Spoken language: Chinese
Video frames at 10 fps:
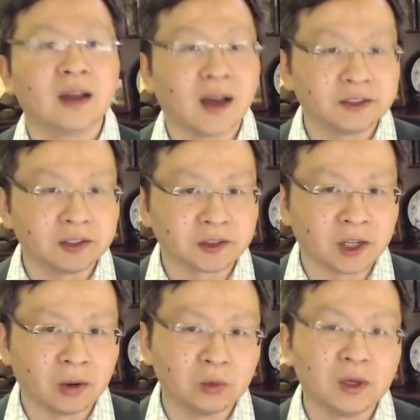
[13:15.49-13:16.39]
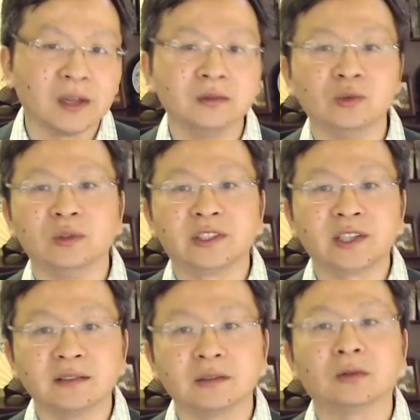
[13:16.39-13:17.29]
还是仇恨与
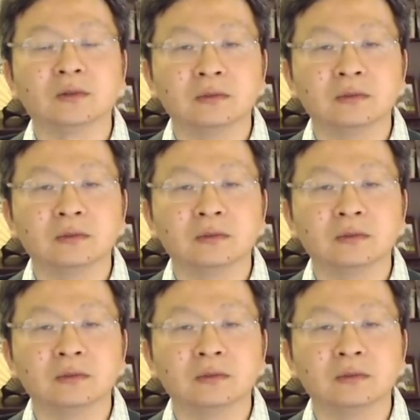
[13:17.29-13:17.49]
战斗？